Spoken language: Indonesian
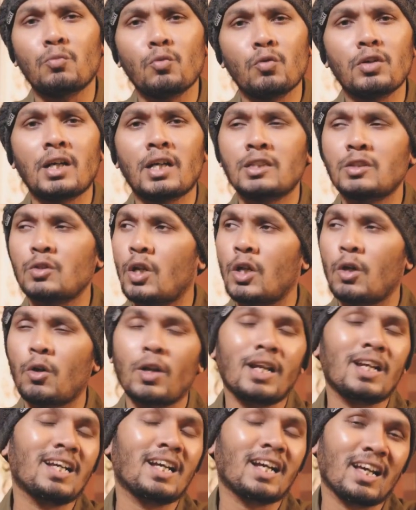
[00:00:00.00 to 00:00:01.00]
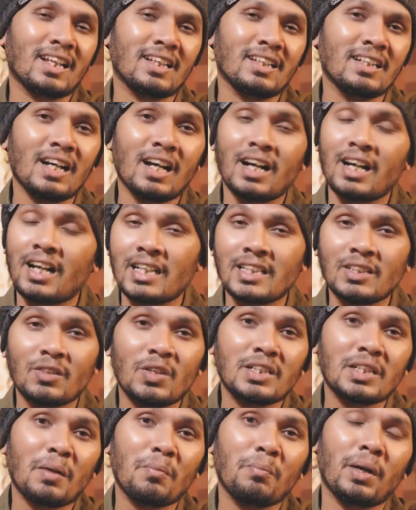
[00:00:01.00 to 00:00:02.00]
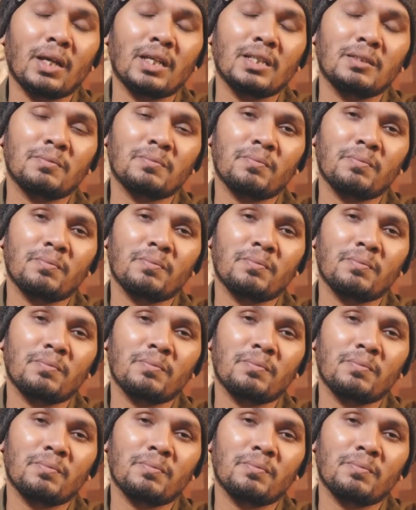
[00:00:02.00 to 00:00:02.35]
mudah seolah-olah dekat, nggak kerasa udah sampai.